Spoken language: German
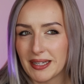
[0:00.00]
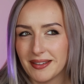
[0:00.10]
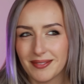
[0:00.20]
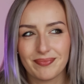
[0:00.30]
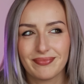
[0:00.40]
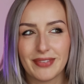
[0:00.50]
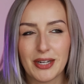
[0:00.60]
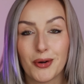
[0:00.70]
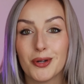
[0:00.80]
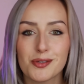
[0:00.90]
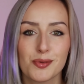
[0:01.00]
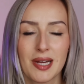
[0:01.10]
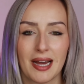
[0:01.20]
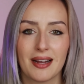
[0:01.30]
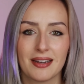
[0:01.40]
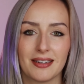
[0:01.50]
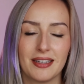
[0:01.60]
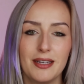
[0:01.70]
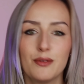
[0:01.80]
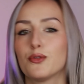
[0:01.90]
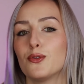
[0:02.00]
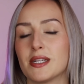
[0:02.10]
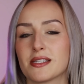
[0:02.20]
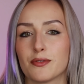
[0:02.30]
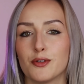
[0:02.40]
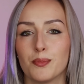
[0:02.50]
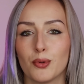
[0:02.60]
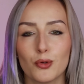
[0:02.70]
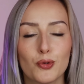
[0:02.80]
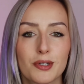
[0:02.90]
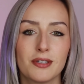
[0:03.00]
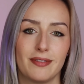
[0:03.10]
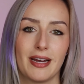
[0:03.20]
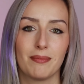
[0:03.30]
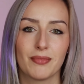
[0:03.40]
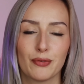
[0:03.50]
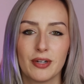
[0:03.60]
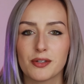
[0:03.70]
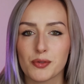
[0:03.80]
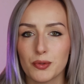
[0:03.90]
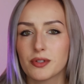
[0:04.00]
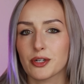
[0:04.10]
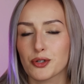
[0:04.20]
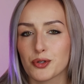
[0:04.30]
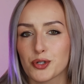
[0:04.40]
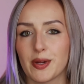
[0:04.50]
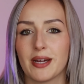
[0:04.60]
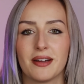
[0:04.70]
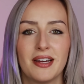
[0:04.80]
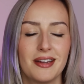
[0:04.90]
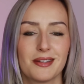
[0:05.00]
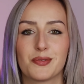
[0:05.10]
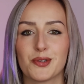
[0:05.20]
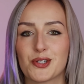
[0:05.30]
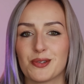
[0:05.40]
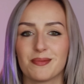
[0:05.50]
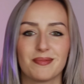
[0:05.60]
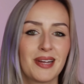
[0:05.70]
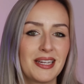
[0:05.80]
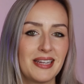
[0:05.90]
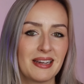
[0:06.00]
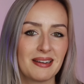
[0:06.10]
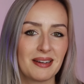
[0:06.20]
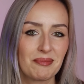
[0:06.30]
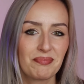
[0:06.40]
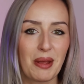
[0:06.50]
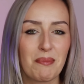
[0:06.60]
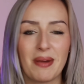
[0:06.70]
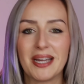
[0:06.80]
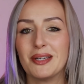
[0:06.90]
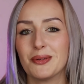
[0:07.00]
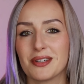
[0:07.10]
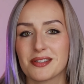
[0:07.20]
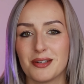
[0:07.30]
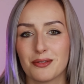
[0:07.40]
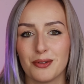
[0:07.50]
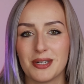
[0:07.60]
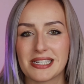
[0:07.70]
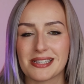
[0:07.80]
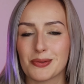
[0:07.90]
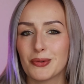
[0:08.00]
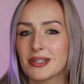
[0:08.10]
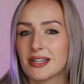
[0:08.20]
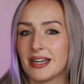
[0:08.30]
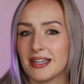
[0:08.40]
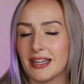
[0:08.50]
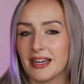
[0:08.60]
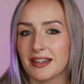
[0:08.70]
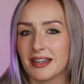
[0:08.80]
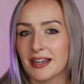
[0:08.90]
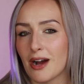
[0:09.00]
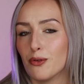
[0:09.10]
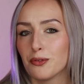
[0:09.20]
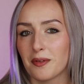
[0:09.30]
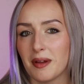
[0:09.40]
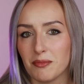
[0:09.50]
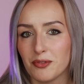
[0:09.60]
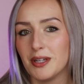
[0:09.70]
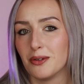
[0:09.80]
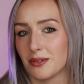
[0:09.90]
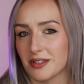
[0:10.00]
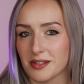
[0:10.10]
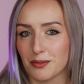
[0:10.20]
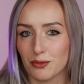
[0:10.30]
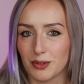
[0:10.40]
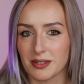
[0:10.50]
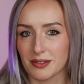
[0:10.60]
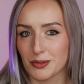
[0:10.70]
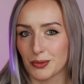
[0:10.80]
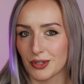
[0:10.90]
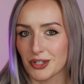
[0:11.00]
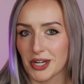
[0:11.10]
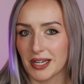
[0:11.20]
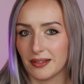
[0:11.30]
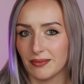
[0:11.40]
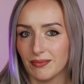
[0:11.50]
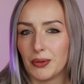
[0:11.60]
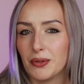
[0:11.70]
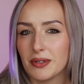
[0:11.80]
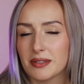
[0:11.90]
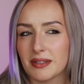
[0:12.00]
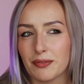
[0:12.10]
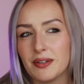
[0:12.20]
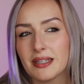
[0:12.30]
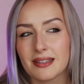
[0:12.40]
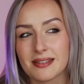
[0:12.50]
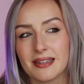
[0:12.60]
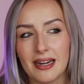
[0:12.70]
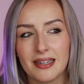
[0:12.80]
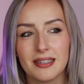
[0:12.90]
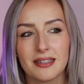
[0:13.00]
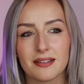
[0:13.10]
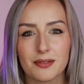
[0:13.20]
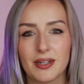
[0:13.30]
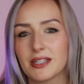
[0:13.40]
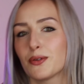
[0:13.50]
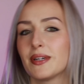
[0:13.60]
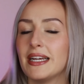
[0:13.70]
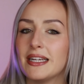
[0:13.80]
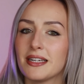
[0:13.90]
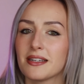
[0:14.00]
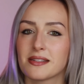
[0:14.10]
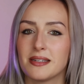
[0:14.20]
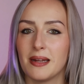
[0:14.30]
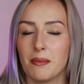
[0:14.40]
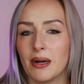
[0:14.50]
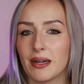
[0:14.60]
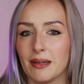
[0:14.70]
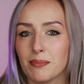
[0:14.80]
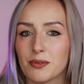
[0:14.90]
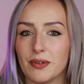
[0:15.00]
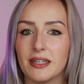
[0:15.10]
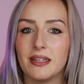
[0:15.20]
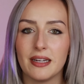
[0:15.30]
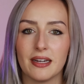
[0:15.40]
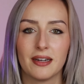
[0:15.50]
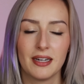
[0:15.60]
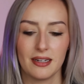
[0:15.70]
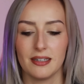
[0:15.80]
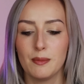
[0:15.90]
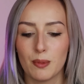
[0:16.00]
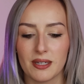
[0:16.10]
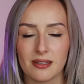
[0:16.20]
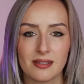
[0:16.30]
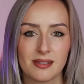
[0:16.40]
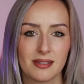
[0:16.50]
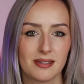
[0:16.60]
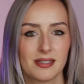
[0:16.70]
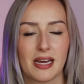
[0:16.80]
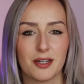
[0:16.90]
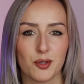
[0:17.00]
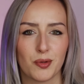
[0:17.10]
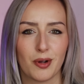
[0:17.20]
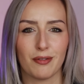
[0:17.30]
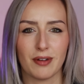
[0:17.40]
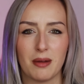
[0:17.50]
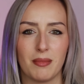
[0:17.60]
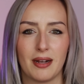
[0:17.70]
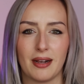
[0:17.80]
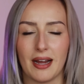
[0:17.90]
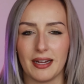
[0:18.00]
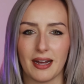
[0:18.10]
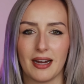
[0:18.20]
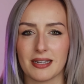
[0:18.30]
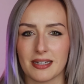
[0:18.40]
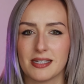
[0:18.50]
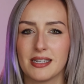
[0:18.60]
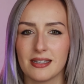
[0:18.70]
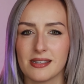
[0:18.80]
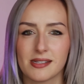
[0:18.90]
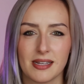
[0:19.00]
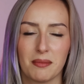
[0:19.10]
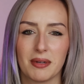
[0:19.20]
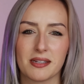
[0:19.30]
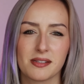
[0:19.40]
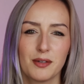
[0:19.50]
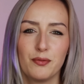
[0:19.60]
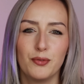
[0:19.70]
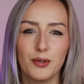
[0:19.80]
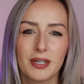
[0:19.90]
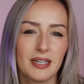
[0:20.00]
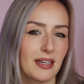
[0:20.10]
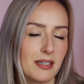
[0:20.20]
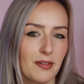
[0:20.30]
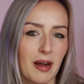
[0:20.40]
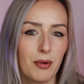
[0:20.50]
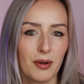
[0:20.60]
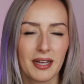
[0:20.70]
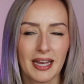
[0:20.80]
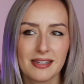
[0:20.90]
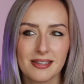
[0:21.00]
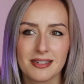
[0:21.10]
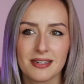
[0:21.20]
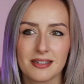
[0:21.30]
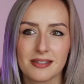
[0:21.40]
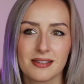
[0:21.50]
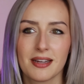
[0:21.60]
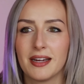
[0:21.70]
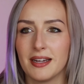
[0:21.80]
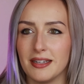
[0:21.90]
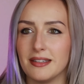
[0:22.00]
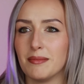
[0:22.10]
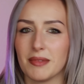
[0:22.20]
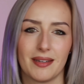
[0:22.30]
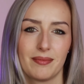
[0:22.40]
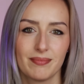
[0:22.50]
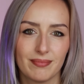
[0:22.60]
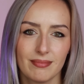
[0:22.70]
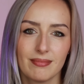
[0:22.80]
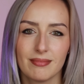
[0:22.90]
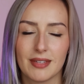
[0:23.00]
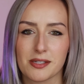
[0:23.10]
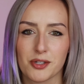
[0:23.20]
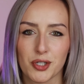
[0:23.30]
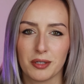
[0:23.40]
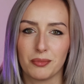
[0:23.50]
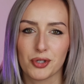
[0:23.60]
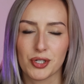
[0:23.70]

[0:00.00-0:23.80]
meine, wenn heutzutage Influencer für Produkte werben, da fällt es uns ja schon schwer, zwischen der Meinung des Influencers und der gekauften Empfehlung des Influencers zu unterscheiden. Und da finde ich es naheliegend, dass es vielleicht auch ein ähnliches Dilemma gibt, wenn in der Lieblingszeitung auf einmal eine Art Artikel ist, der aber jetzt nicht wirklich als Werbung gekennzeichnet ist, in dem dann das geschrieben